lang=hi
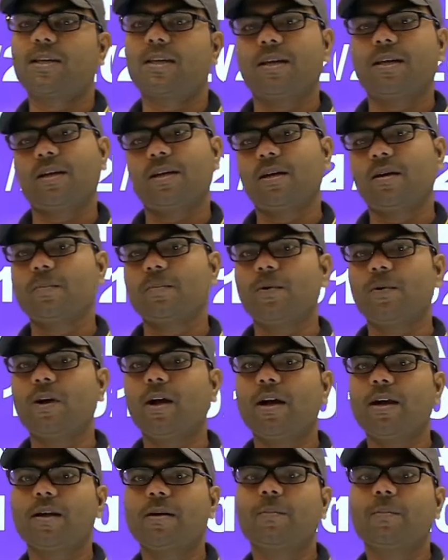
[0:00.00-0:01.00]
है
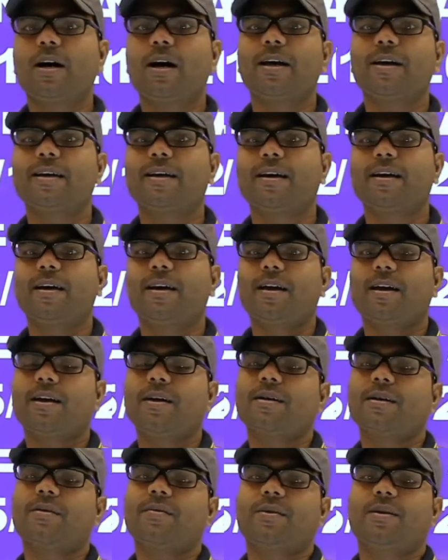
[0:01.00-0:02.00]
पुनः एक बार
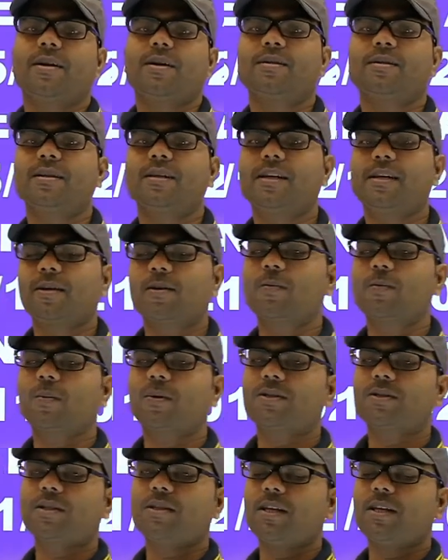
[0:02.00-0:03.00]
करेंट अफेयर्स लेके
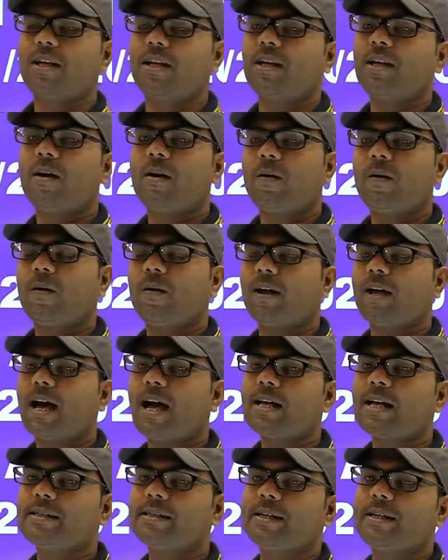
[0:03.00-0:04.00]
उपस्थित हैं और
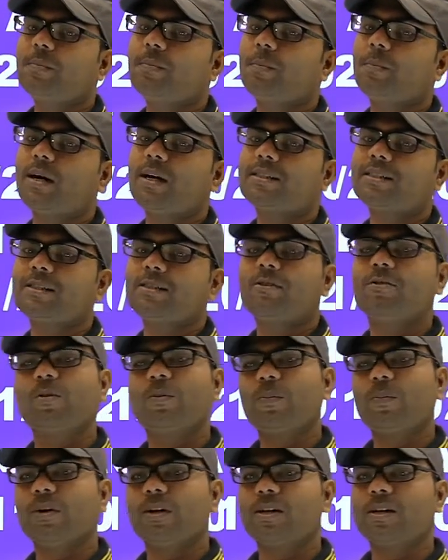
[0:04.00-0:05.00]
आज है पाँच
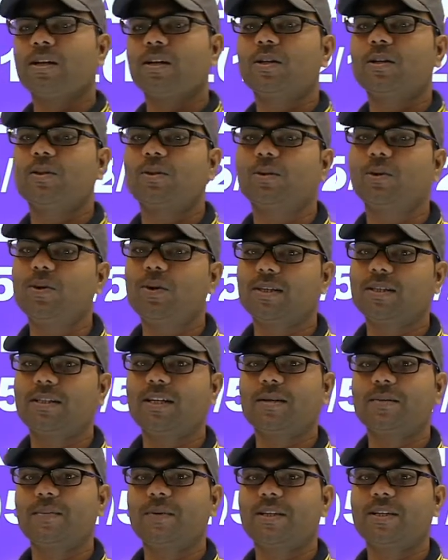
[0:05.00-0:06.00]
नवंबर
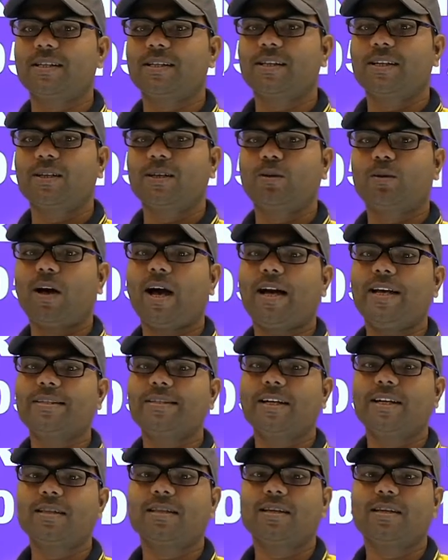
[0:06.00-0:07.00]
2020 तो आइए
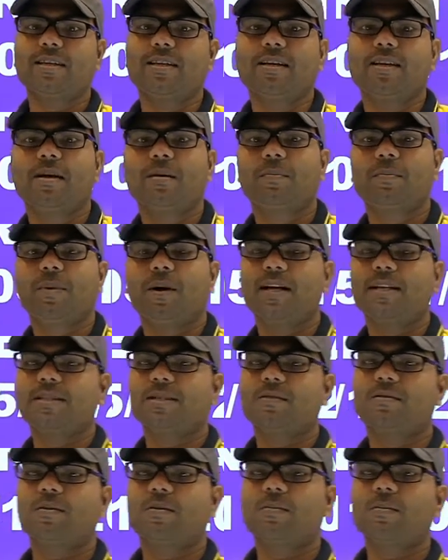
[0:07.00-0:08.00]
जानते हैं पाँच
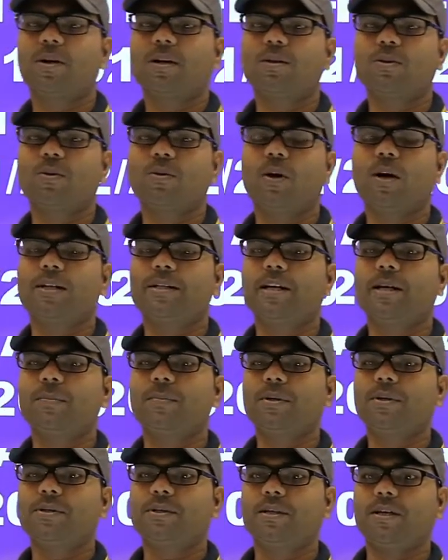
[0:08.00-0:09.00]
नवंबर
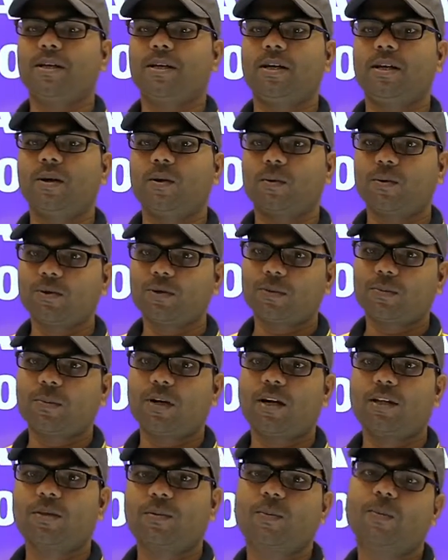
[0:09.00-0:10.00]
2020 से कुछ
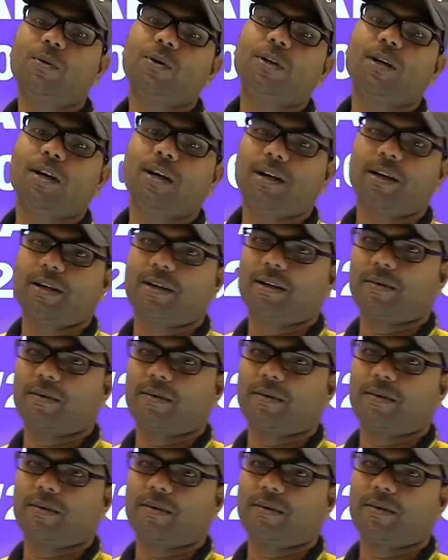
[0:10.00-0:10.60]
महत्वपूर्ण करेंट